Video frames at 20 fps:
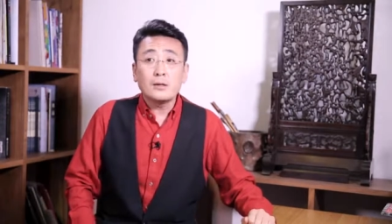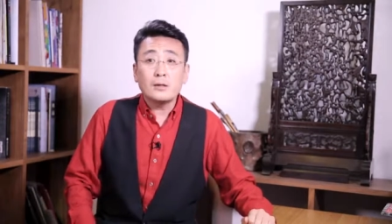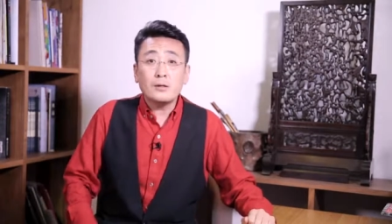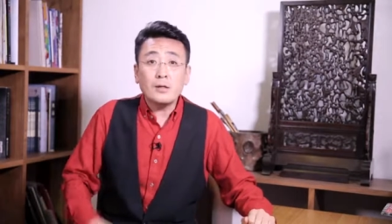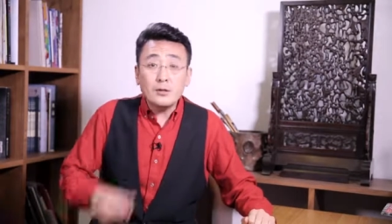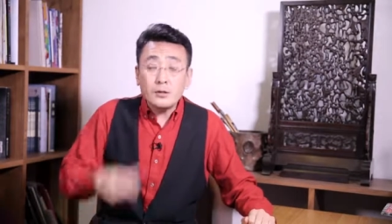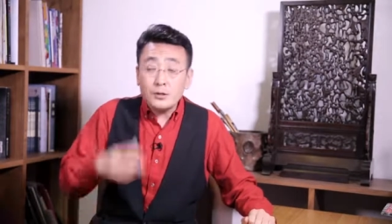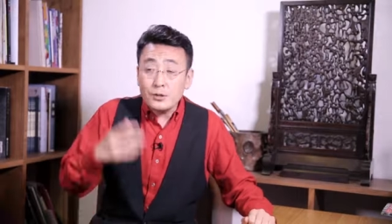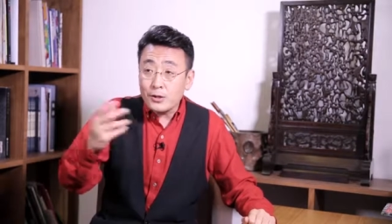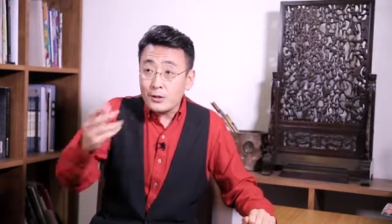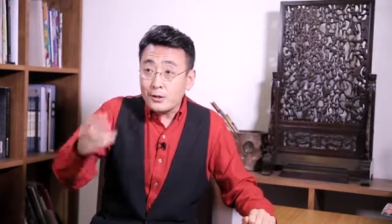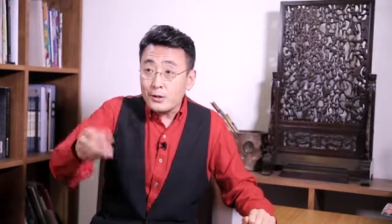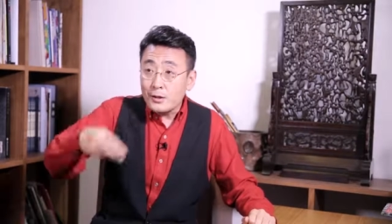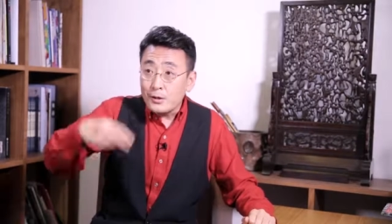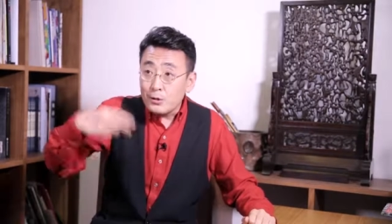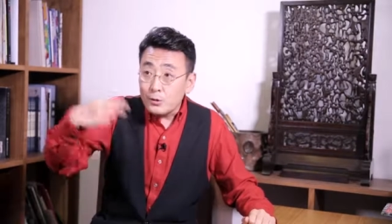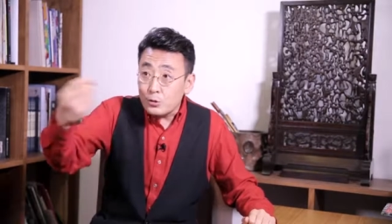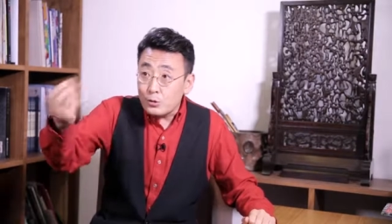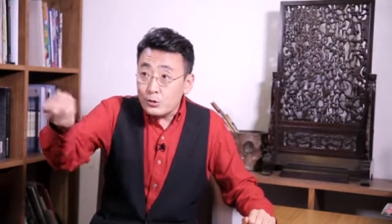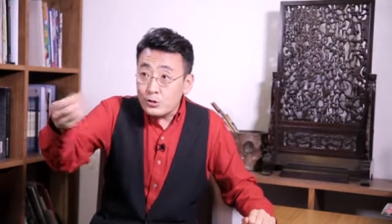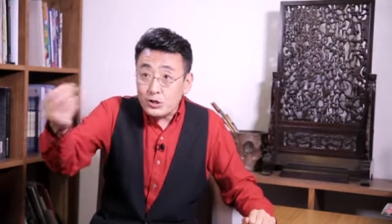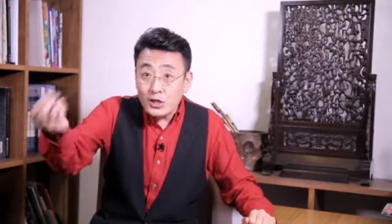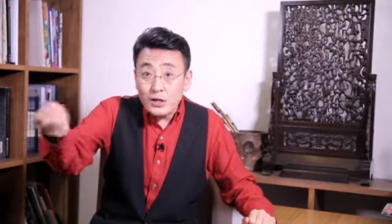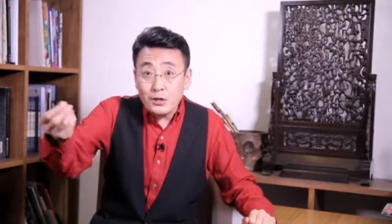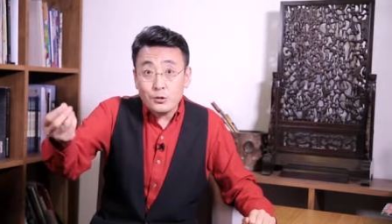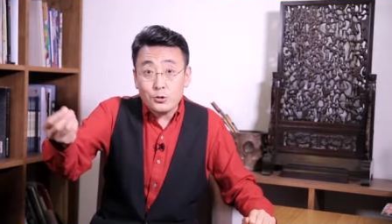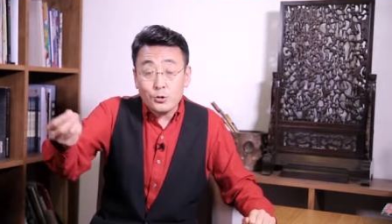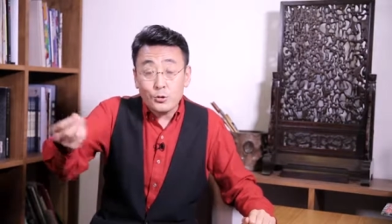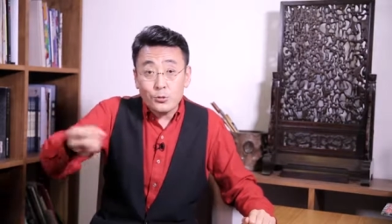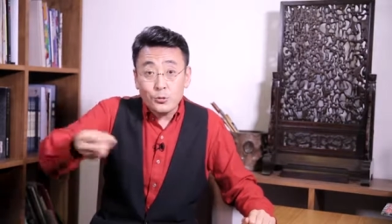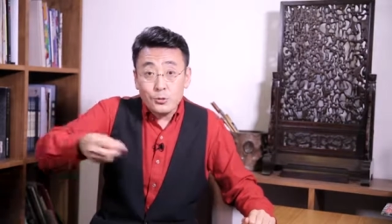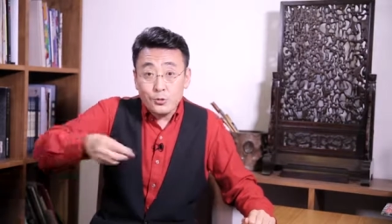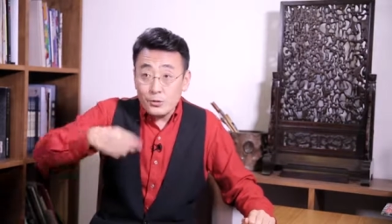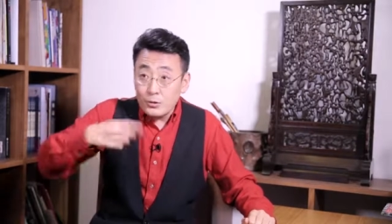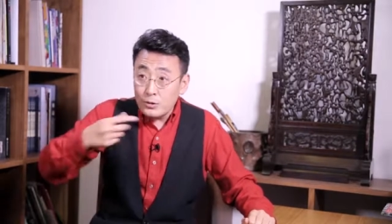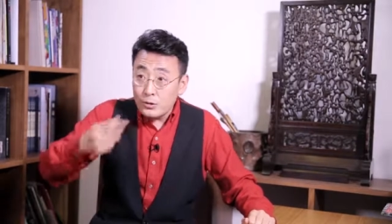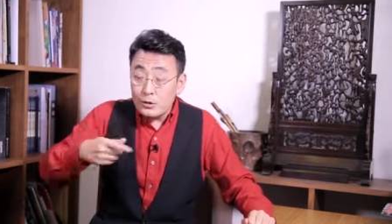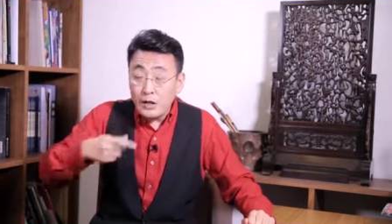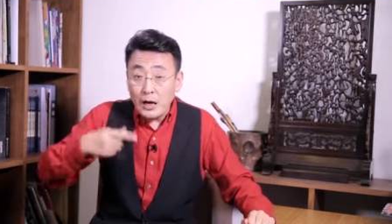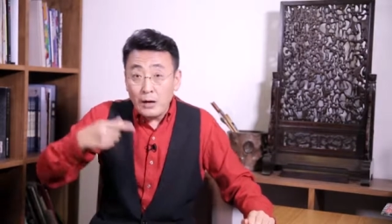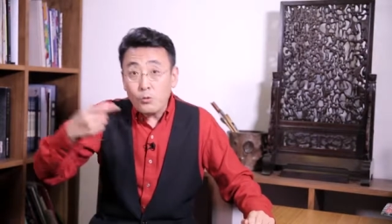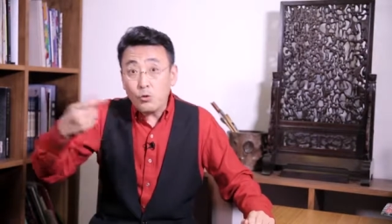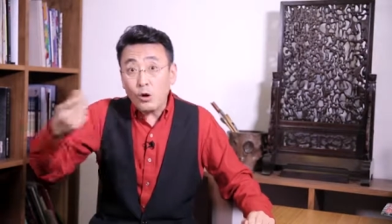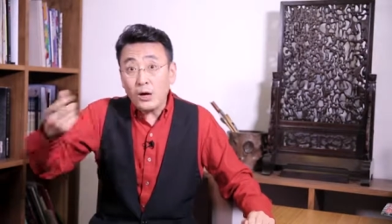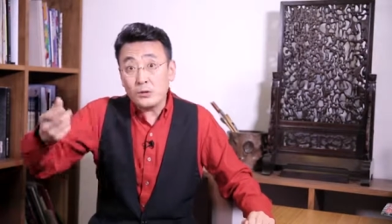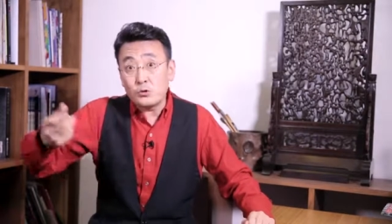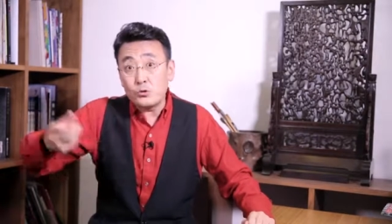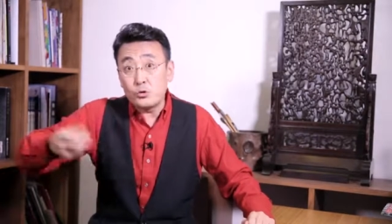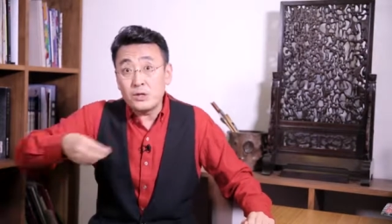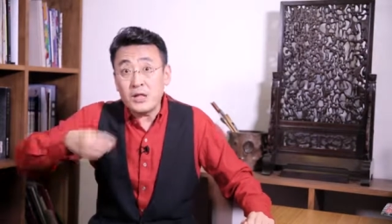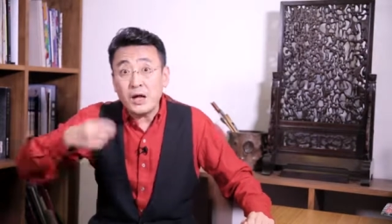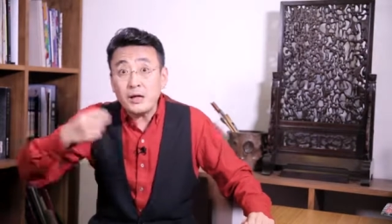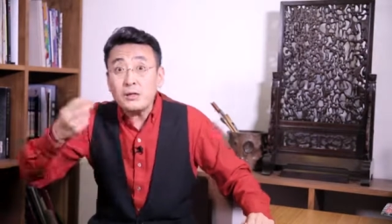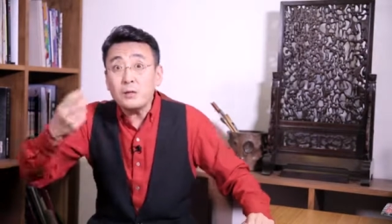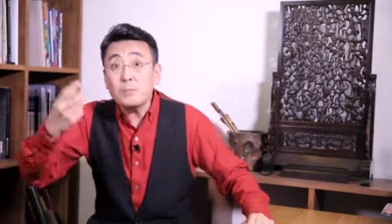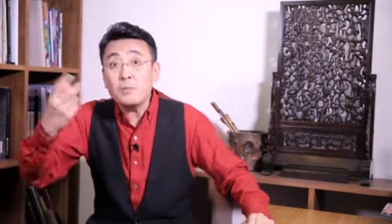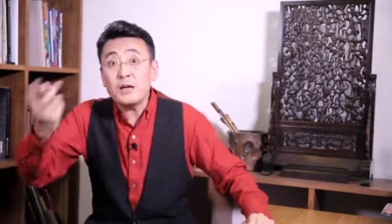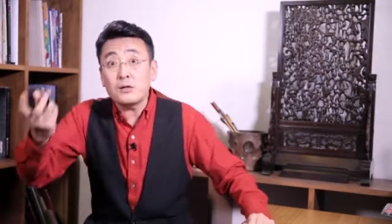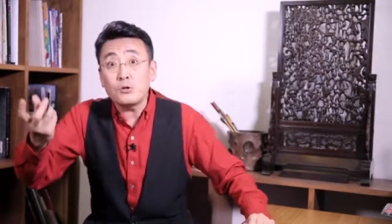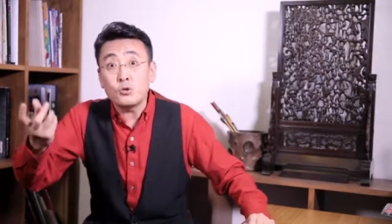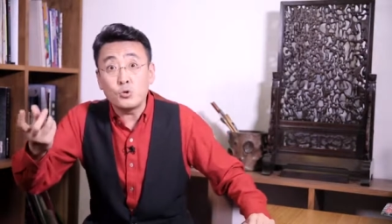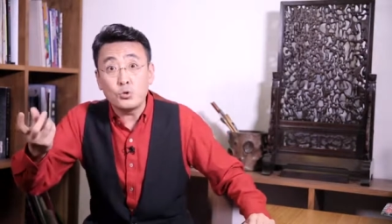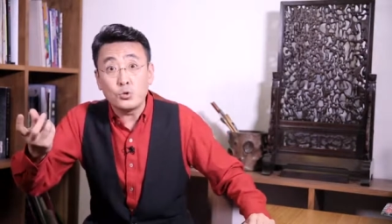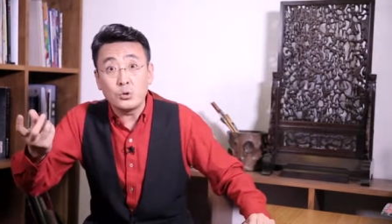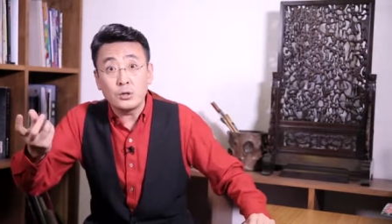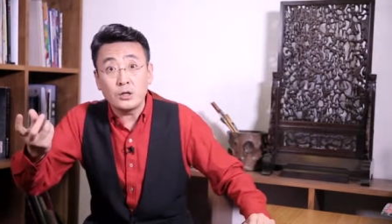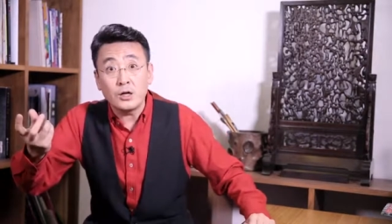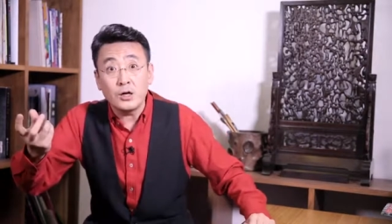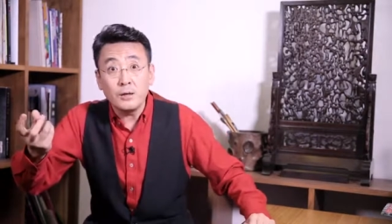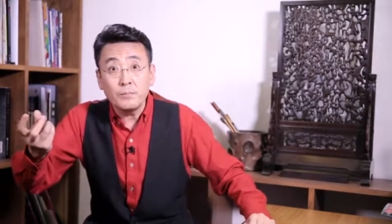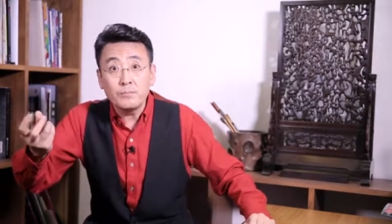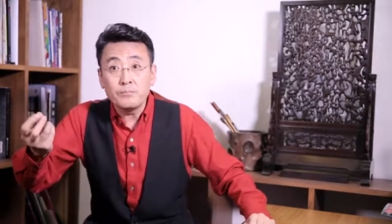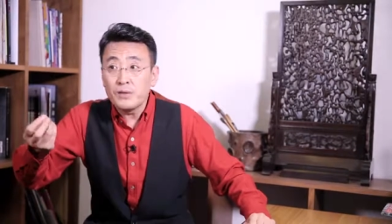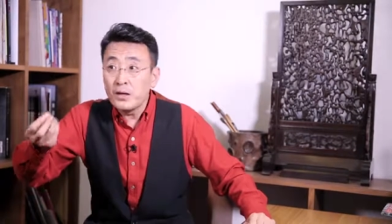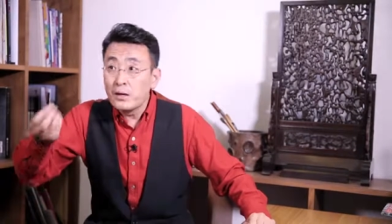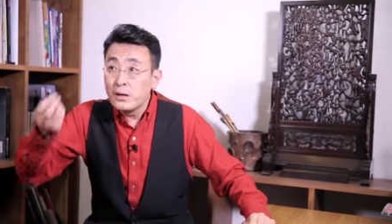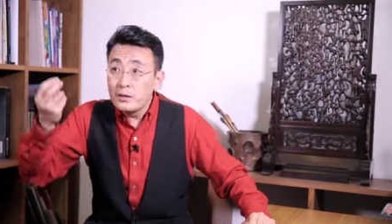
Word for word: 但是呢，这种男跨女、男的变女的，